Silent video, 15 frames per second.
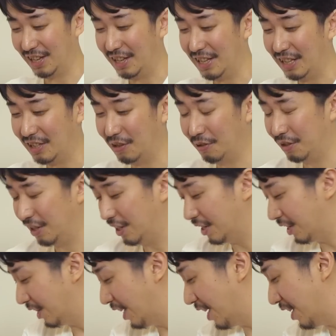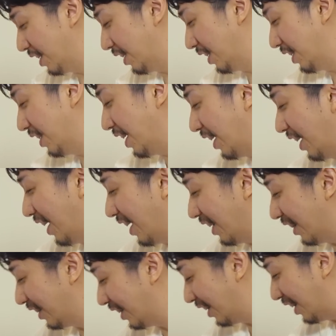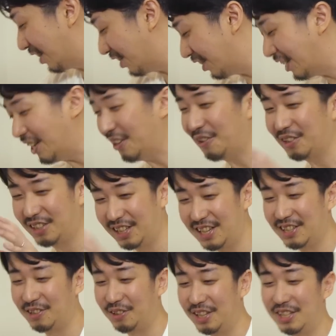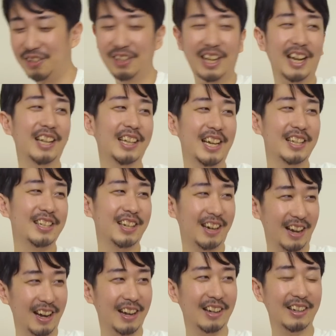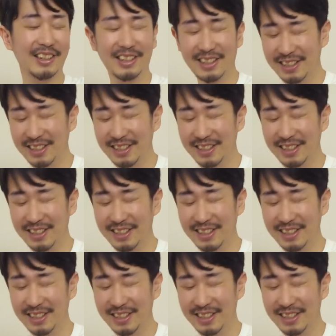げえ意気消沈して家帰ってで次の日その一緒に並んだやつから